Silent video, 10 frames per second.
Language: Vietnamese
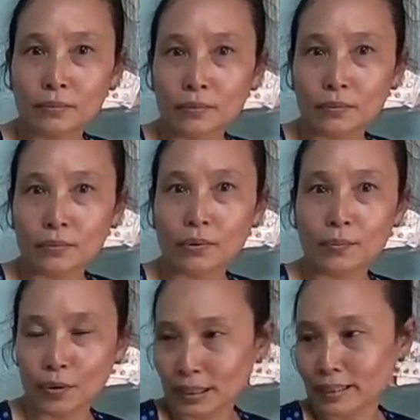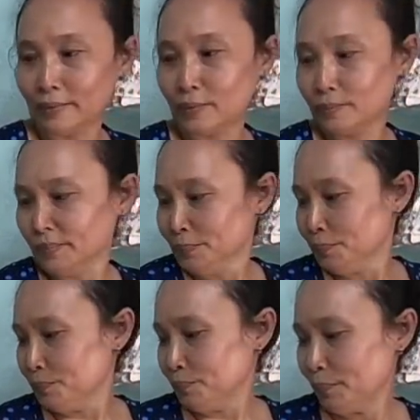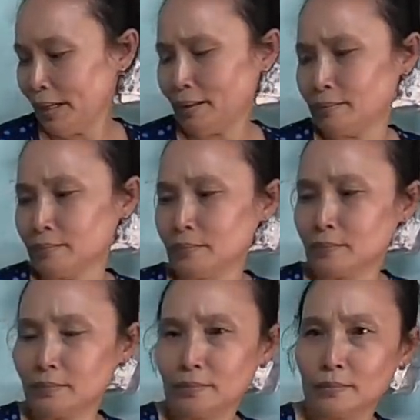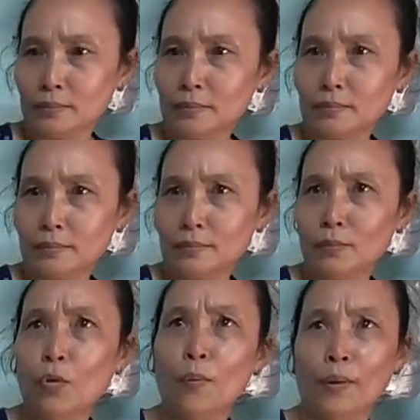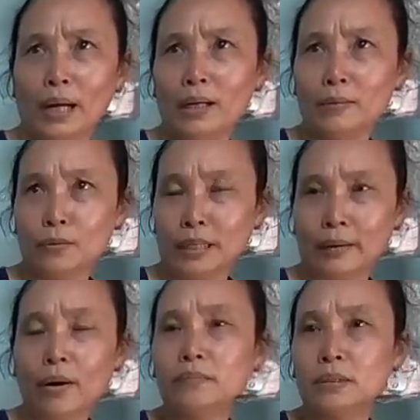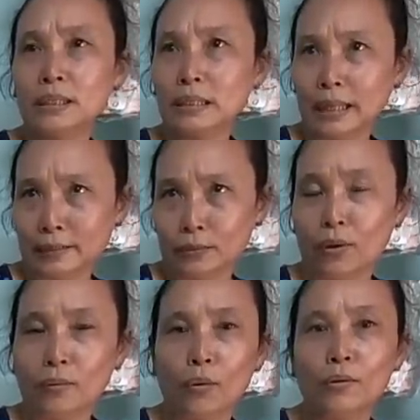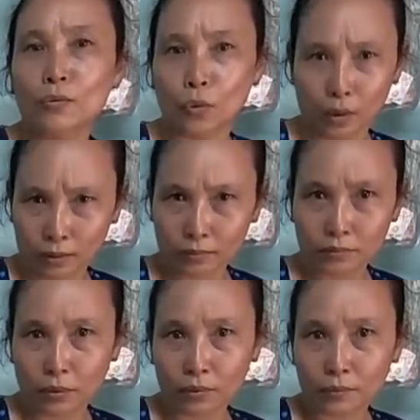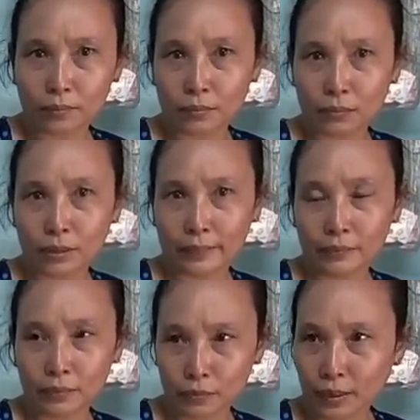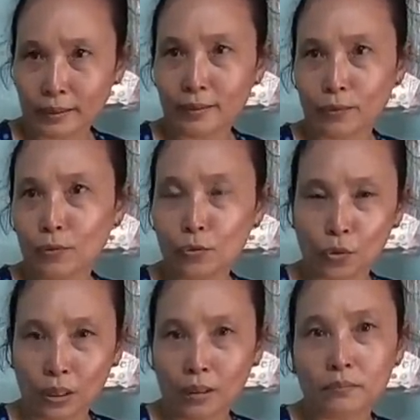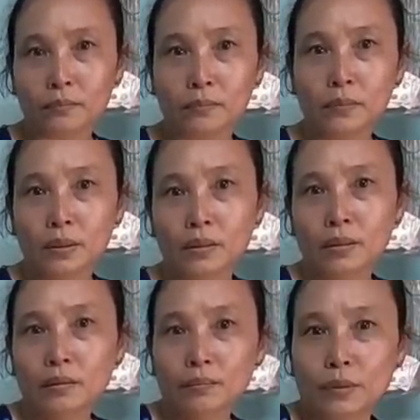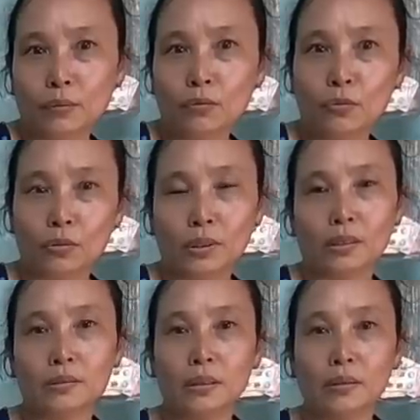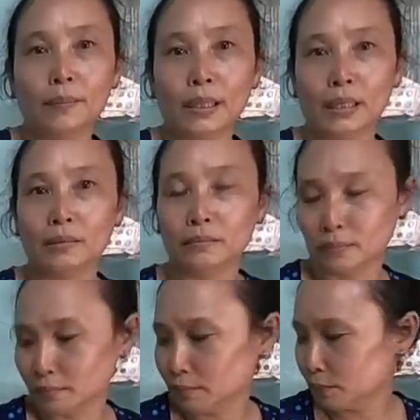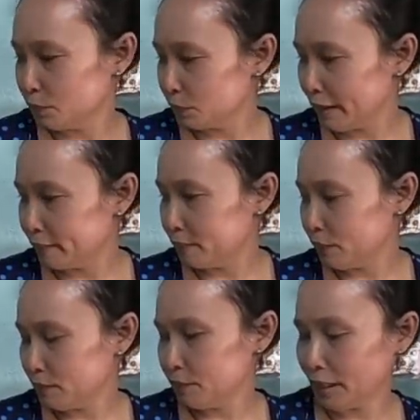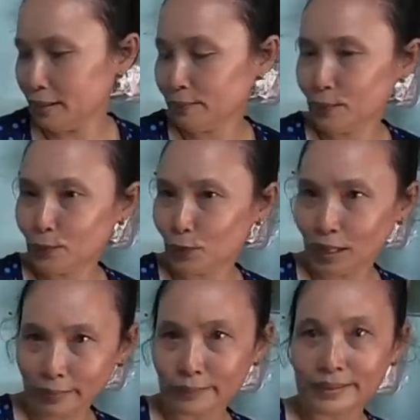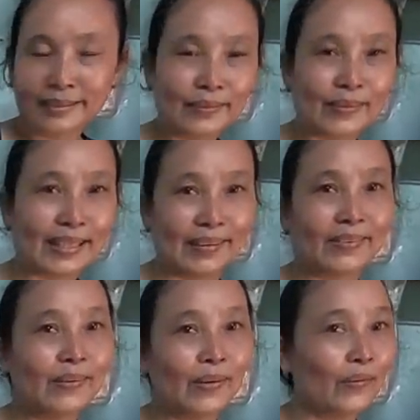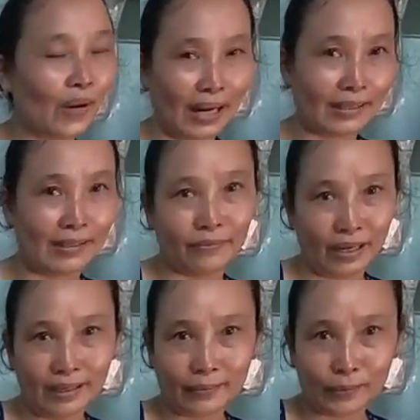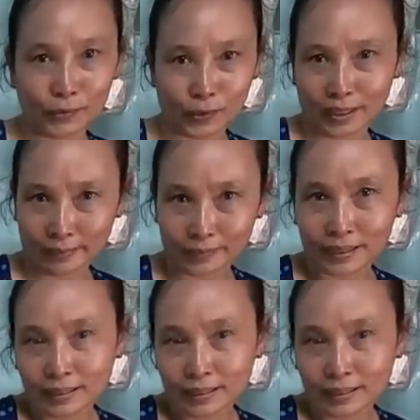Vui ha. Mỗi ngày luôn. Mà buồn một cái là cô Thảo không tin là Toàn con ruột. Còn à. cô Thảo có nói có phải là con ruột không? À. Con ruột thật sự mà cô Thảo cứ nói có phải là con ruột không? Cứ cô Thảo cứ hỏi hoài là phải là con ruột không?